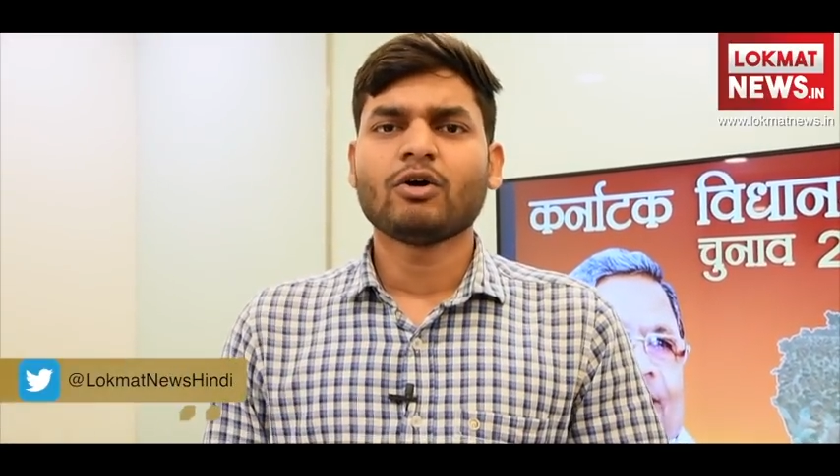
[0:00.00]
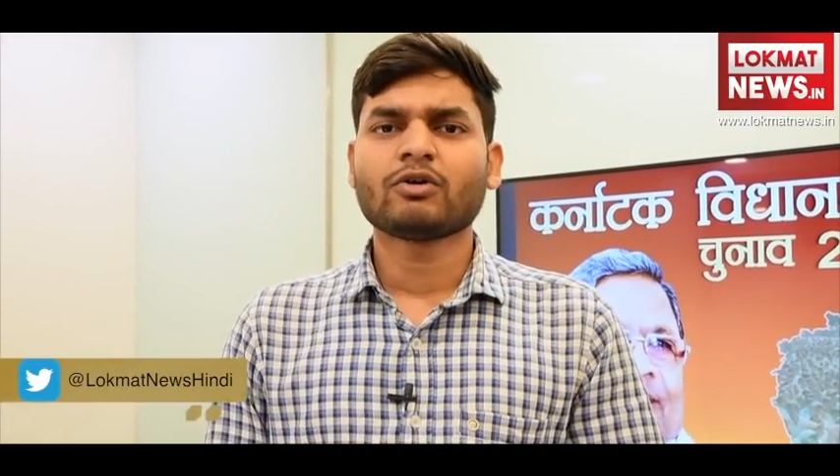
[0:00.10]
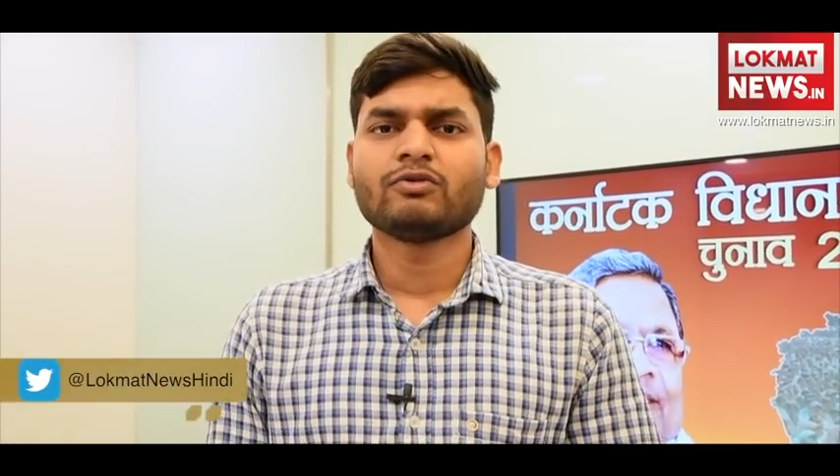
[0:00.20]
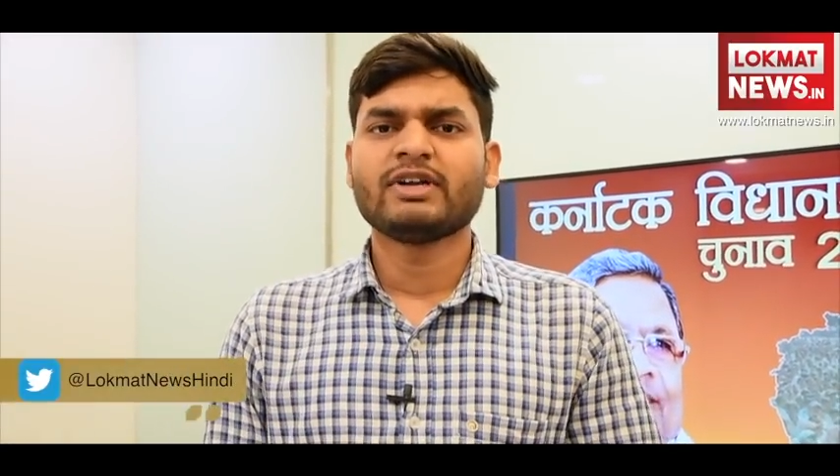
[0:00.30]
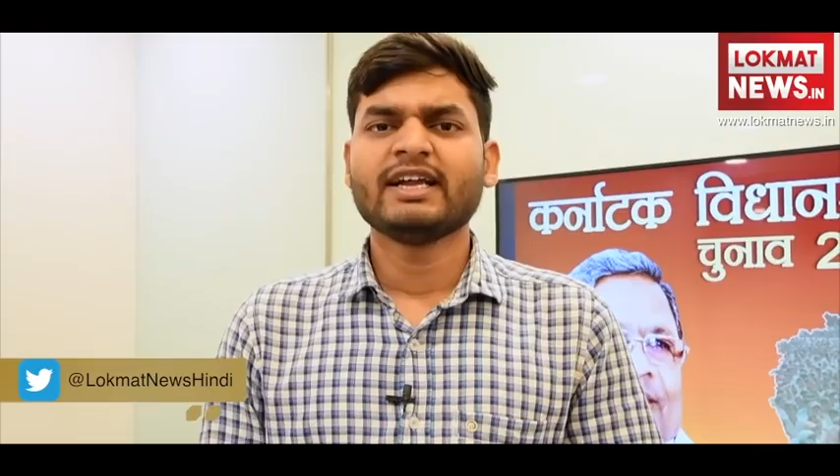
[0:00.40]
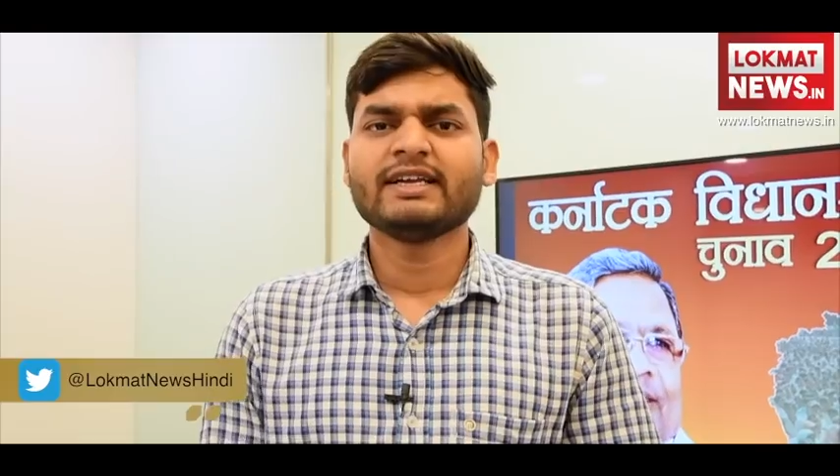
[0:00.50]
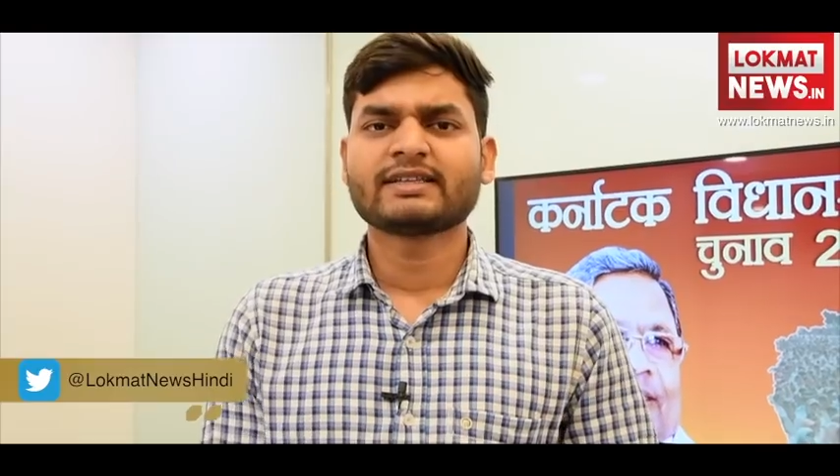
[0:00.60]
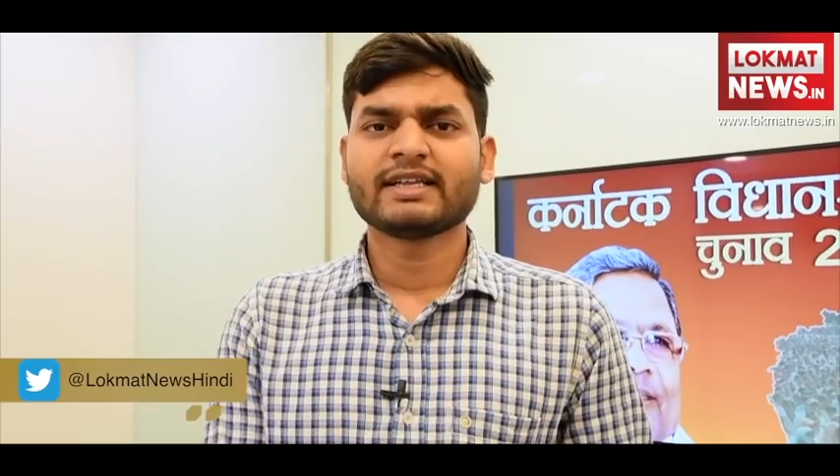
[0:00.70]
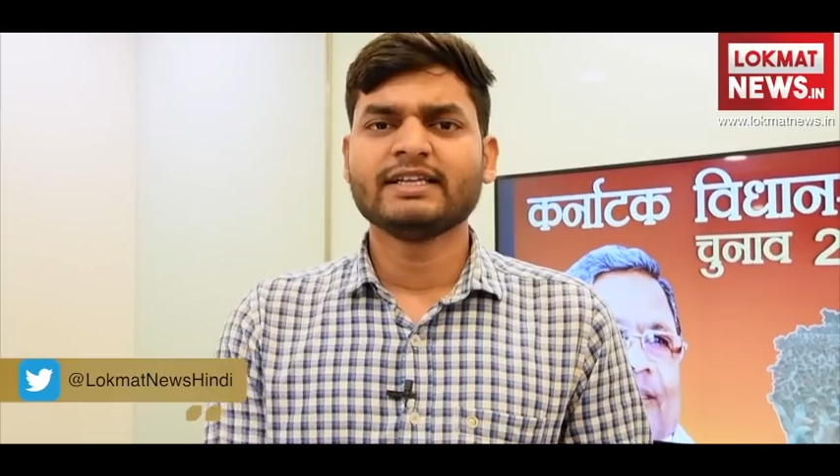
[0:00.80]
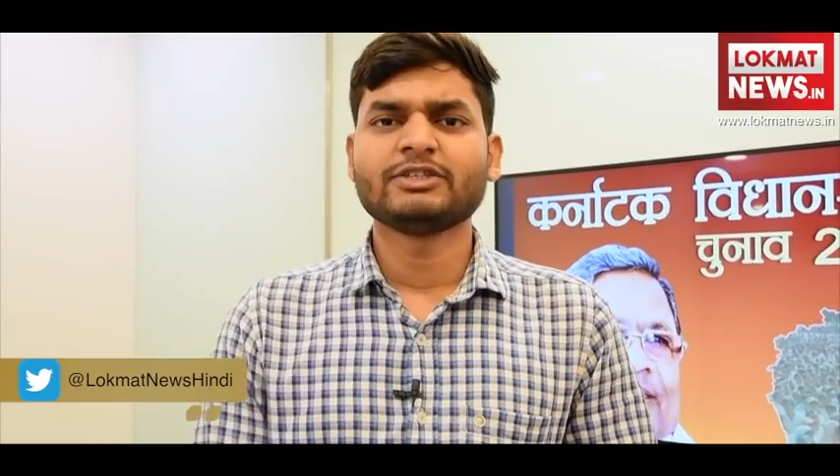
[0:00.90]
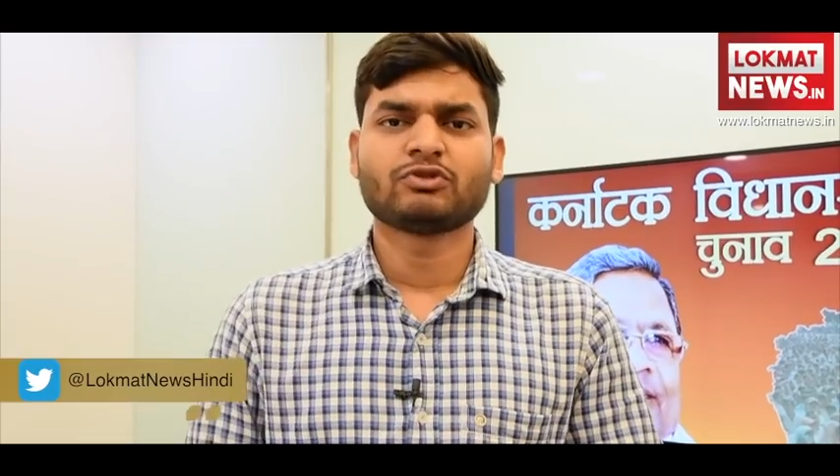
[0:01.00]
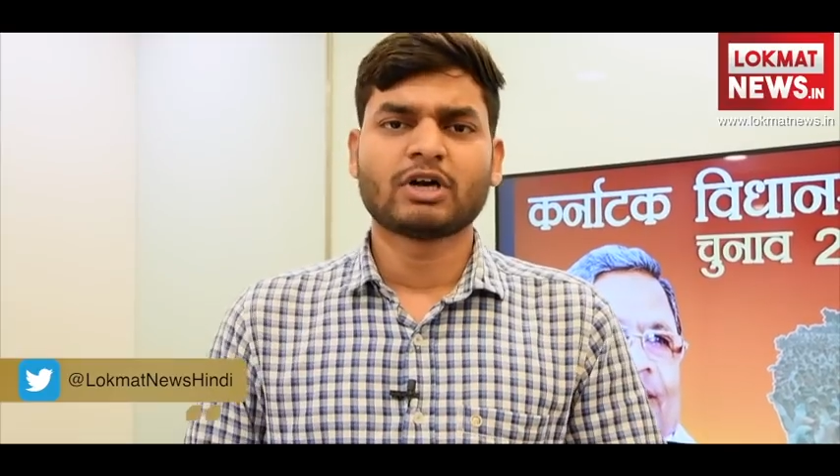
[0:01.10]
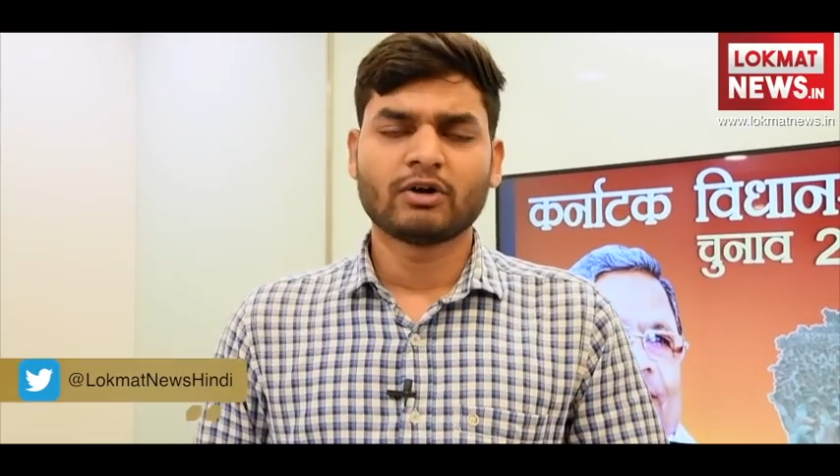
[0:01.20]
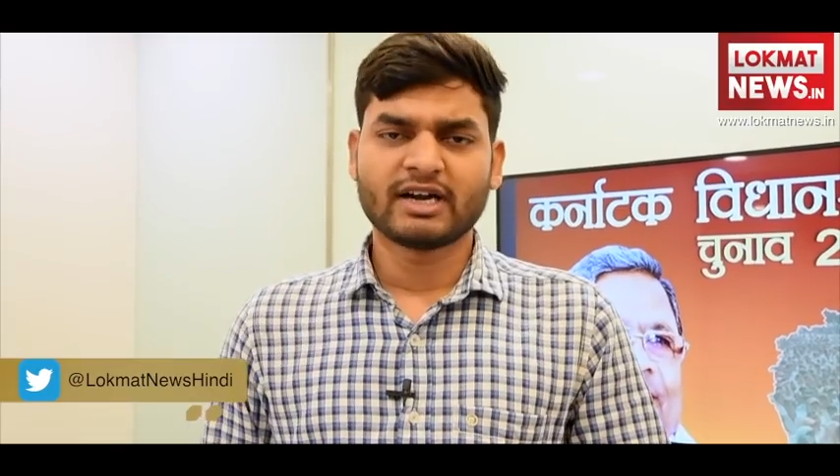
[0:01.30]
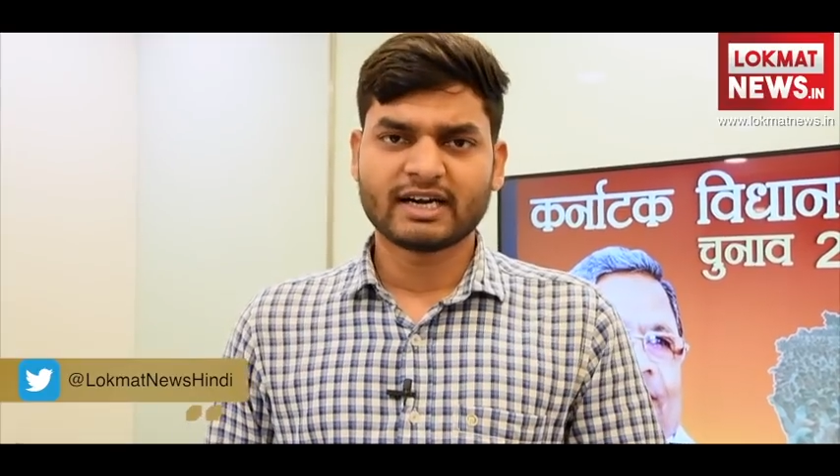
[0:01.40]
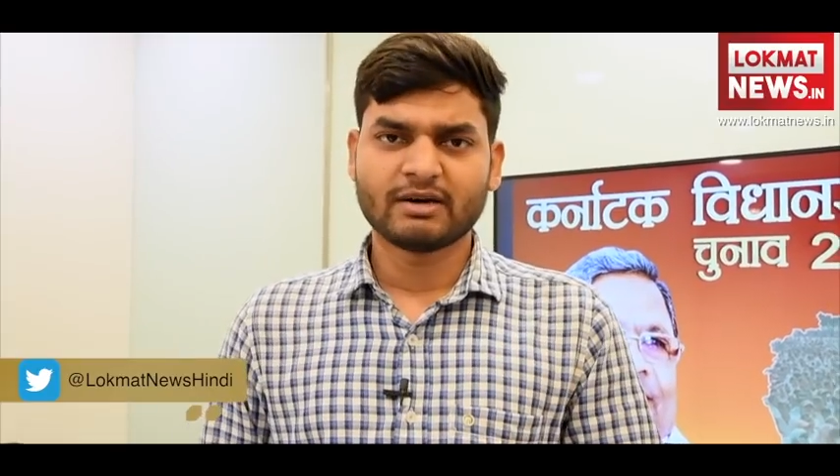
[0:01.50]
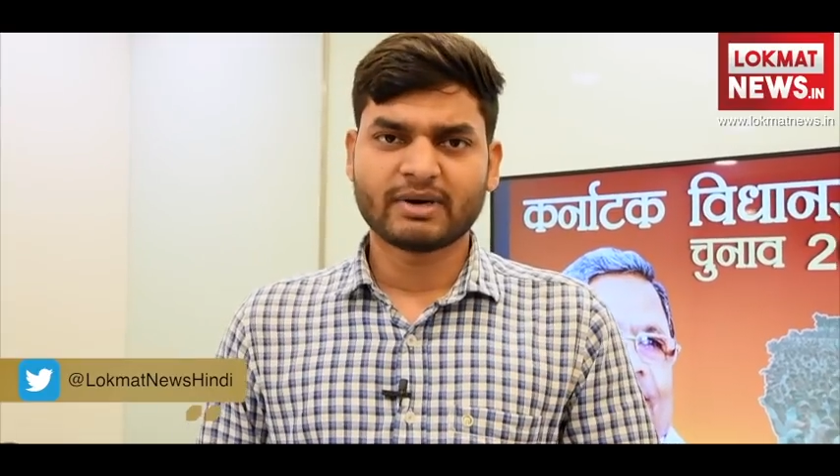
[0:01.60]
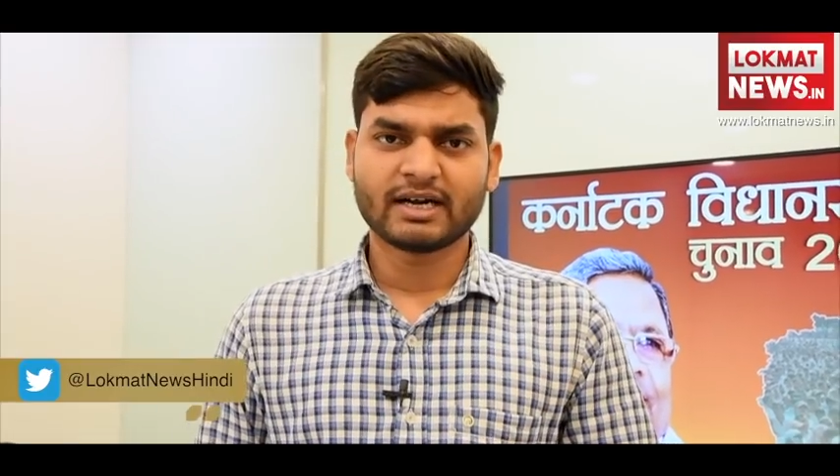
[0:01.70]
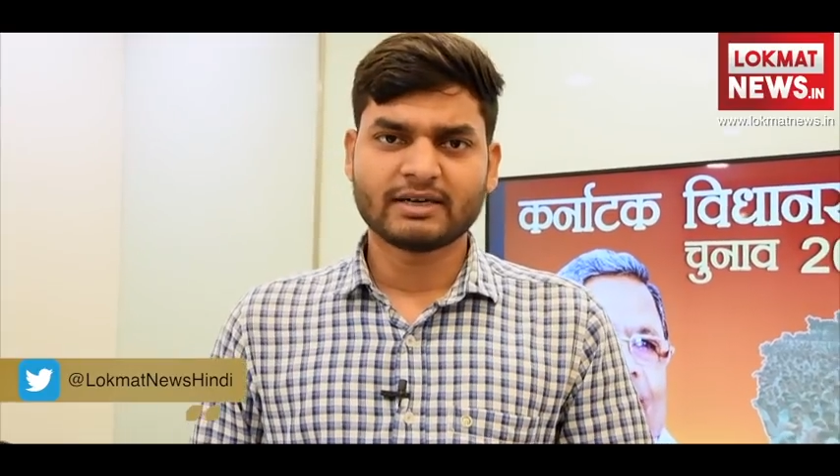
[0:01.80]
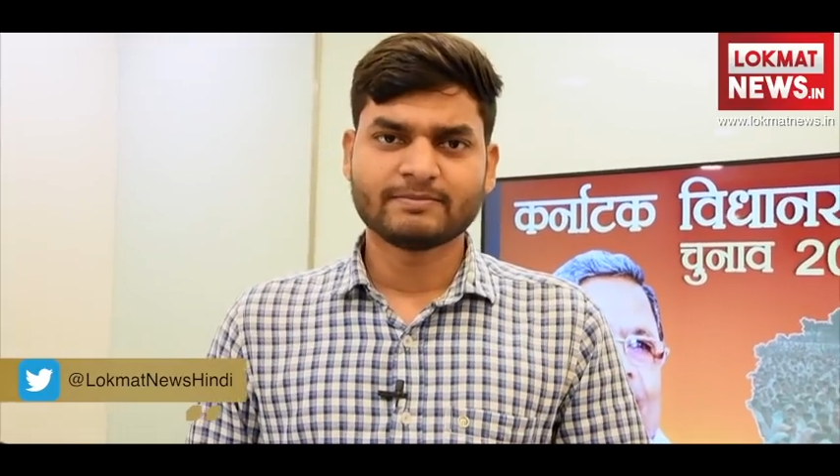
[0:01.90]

और उन्हें निर्दलीय चुनाव लड़ना पड़ा